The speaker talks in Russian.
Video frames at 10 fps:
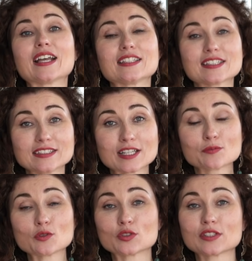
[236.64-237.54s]
Если
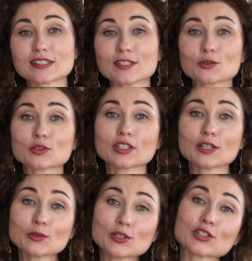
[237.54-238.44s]
нажмете на значок
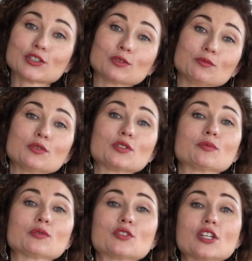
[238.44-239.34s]
колокольчика, то будете
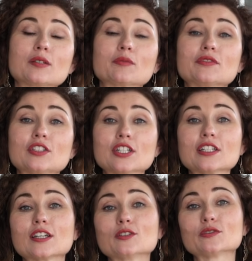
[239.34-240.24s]
получать
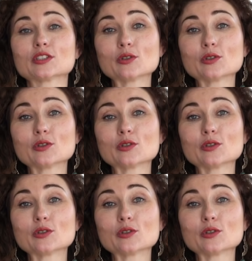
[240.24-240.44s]
оповещения о новых